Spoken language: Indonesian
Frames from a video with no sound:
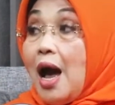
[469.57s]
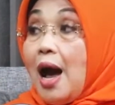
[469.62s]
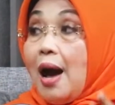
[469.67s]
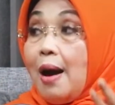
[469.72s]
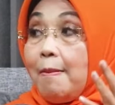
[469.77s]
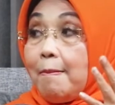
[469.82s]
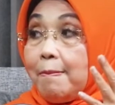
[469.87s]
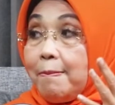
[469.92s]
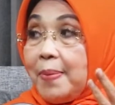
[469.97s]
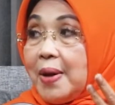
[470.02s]

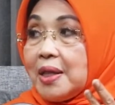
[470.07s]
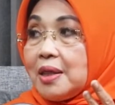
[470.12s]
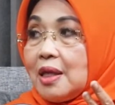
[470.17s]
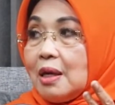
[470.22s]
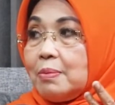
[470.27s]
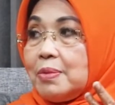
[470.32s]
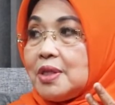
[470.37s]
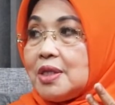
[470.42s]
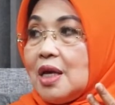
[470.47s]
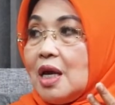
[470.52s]
Empat
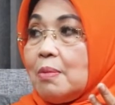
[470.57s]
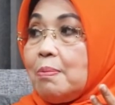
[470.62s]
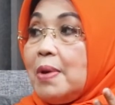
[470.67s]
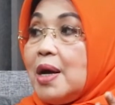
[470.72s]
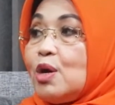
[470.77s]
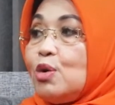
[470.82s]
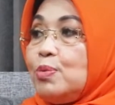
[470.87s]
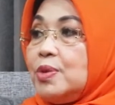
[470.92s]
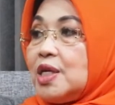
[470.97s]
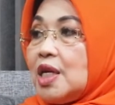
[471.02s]
terbesar
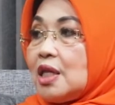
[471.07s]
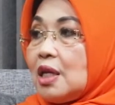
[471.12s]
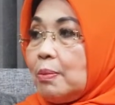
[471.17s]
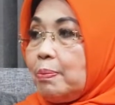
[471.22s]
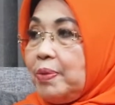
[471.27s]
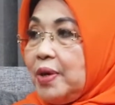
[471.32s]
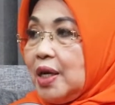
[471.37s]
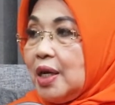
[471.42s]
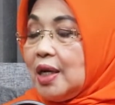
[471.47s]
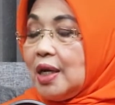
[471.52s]
baru bisa
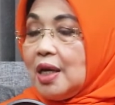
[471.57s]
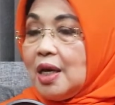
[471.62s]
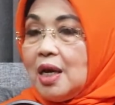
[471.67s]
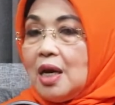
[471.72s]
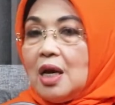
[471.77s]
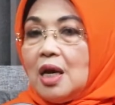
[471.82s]
terpilih.